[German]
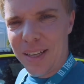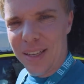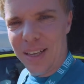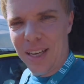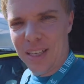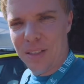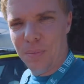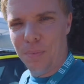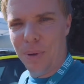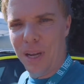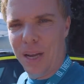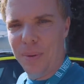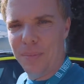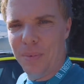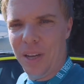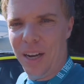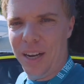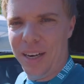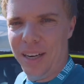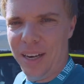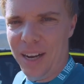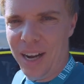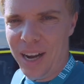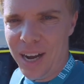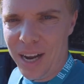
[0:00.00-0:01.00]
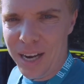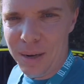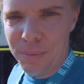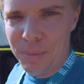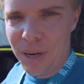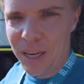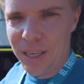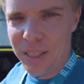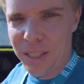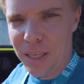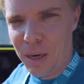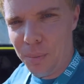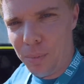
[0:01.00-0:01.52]
das bleibt ein
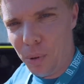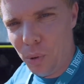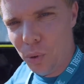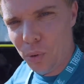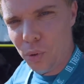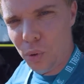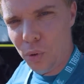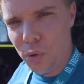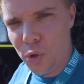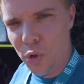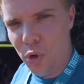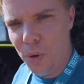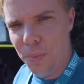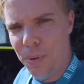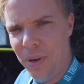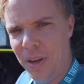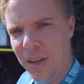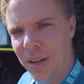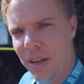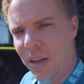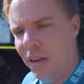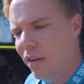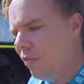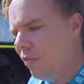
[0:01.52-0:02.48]
einmaliger Prototyp.